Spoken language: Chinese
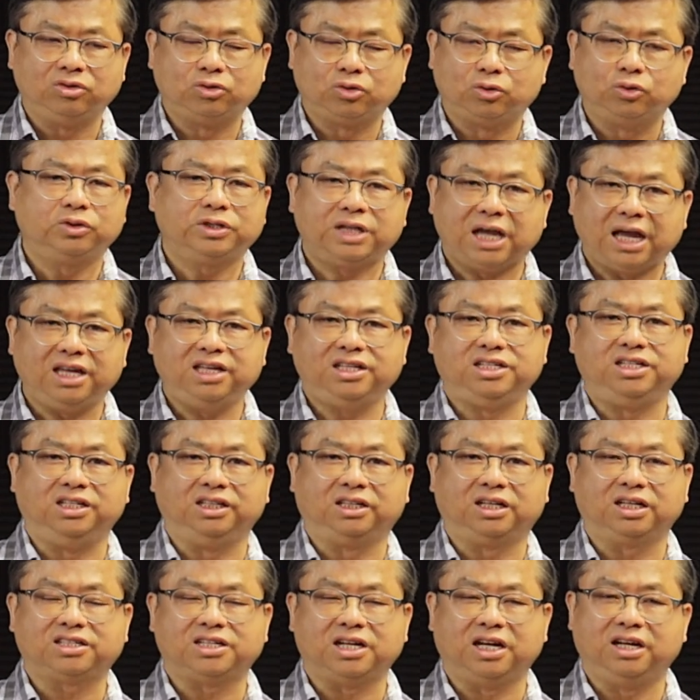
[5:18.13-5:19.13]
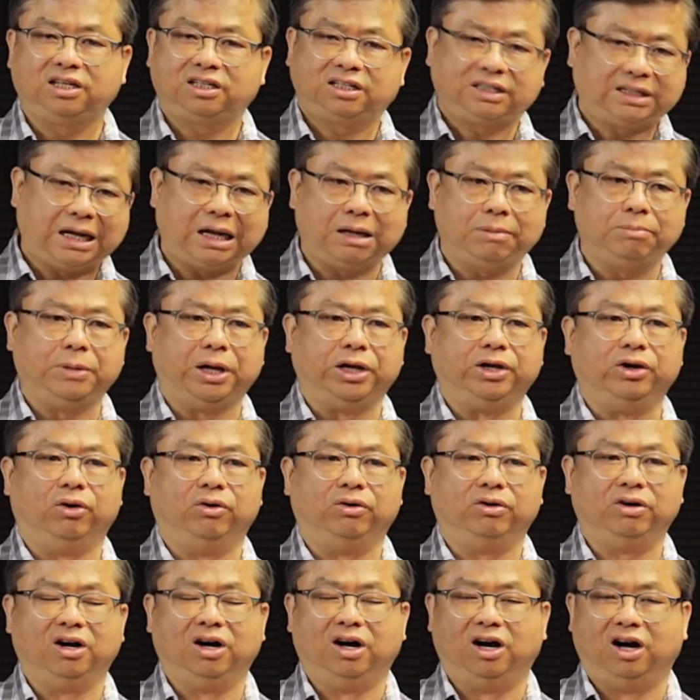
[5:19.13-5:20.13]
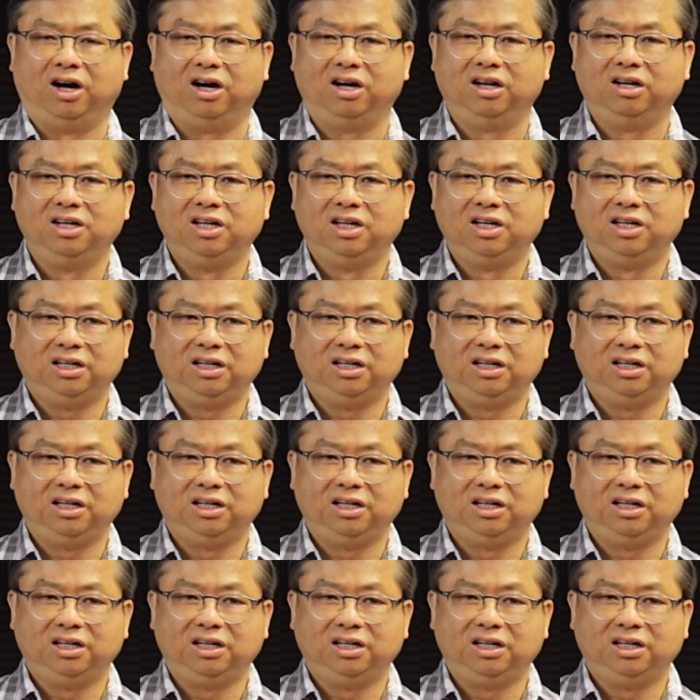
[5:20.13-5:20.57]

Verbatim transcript: 住在一起的城更没有哦。